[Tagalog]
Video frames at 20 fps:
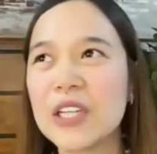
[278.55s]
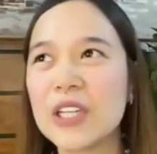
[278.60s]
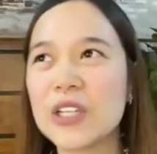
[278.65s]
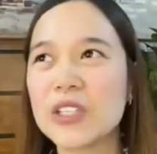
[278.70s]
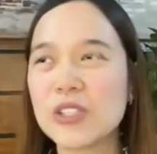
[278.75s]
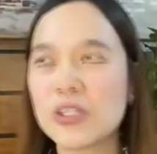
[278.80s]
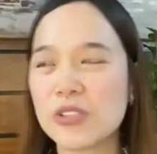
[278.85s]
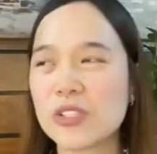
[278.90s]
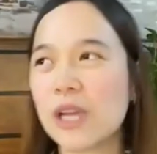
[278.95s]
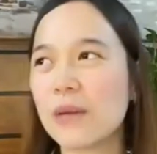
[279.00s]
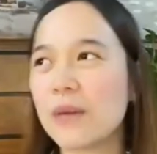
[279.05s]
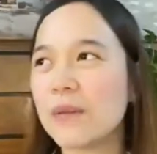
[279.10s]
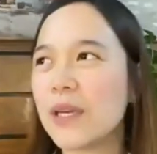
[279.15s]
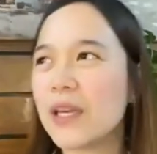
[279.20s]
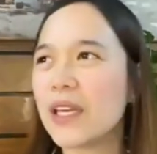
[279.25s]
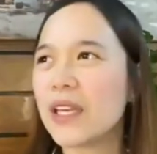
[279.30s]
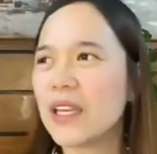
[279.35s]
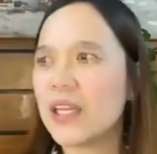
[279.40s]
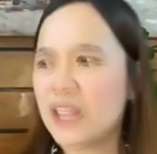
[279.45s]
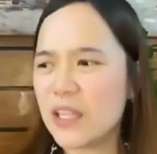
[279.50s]
So sabi,
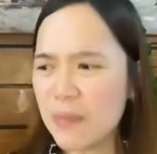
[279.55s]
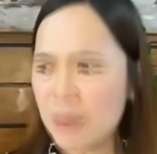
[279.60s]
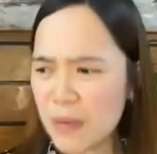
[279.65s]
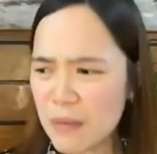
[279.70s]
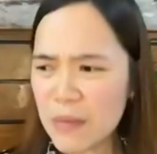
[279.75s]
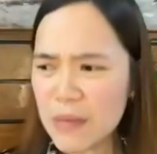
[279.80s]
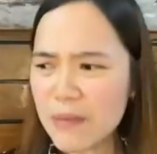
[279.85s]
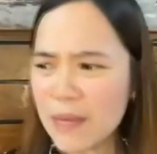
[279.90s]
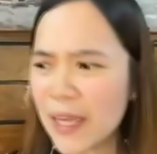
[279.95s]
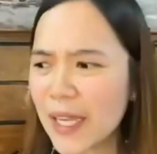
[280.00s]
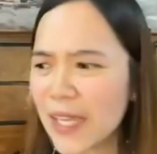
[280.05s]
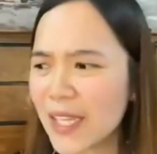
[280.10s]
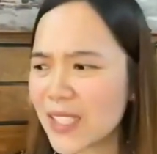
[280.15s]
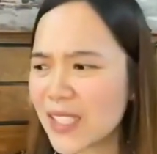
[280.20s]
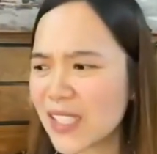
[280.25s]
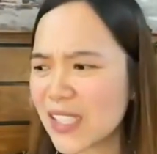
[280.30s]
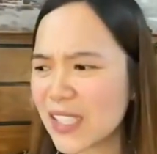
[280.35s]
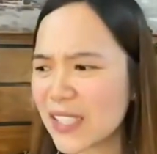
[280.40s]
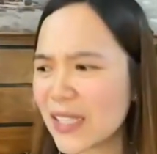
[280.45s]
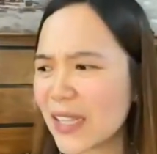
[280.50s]
di ba may
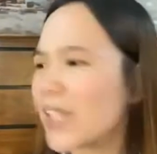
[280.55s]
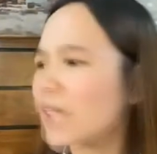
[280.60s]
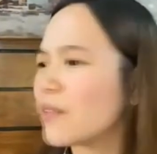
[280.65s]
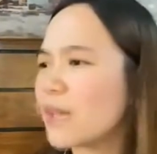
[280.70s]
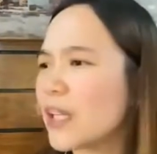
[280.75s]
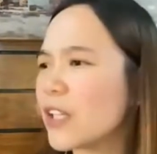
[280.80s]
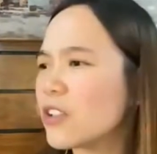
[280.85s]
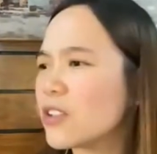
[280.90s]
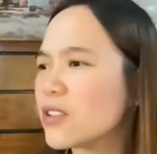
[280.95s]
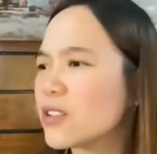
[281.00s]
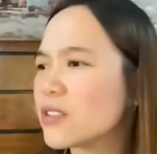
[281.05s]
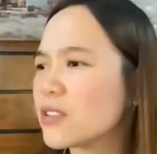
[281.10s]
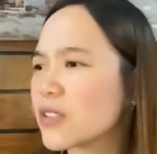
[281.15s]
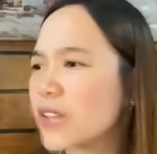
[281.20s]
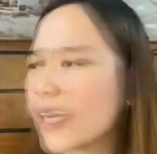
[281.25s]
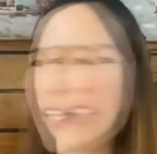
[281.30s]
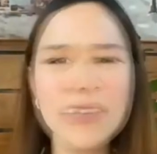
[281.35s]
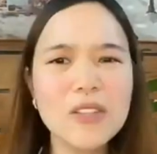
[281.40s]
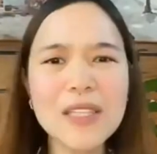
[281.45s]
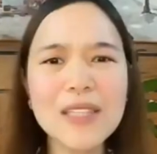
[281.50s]
bigas na 10 million
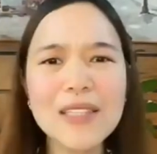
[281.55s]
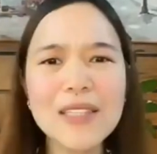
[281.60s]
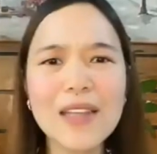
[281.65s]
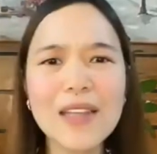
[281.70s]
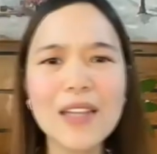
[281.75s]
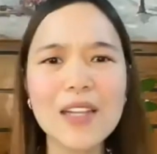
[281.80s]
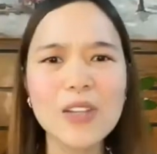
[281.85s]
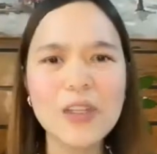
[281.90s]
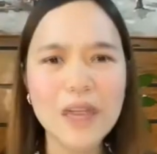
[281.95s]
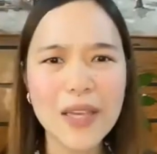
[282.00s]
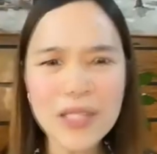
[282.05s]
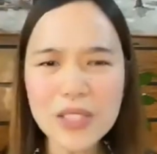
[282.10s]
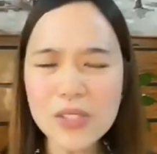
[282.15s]
kayong inallocate?